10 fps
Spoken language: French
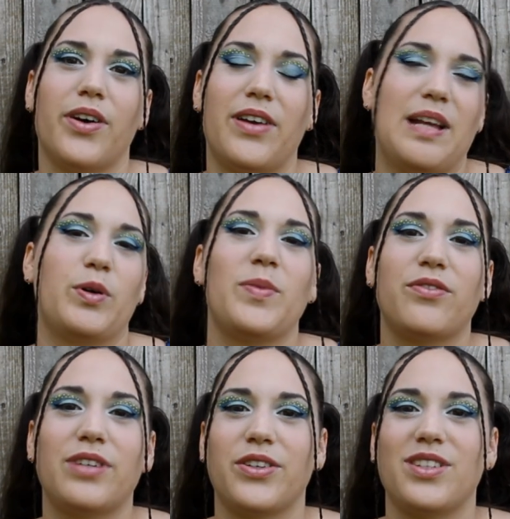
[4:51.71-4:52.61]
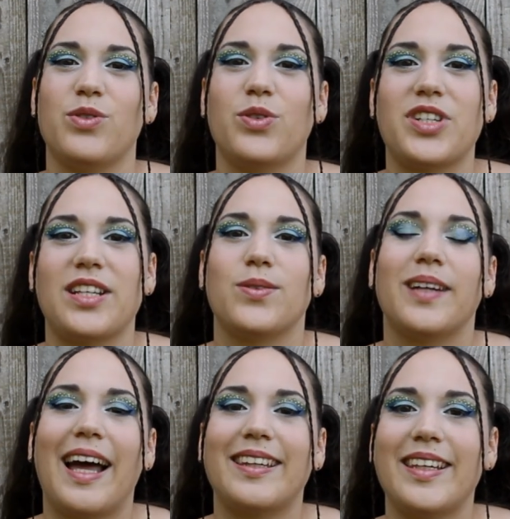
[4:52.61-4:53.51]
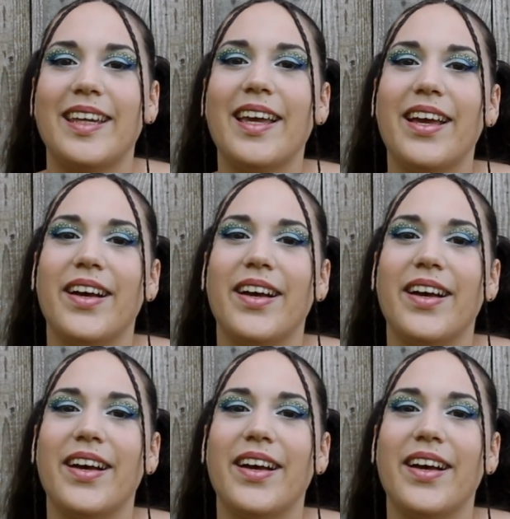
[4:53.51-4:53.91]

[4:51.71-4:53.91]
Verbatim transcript: euh, la première fois que j'ai vu Clochette se gratter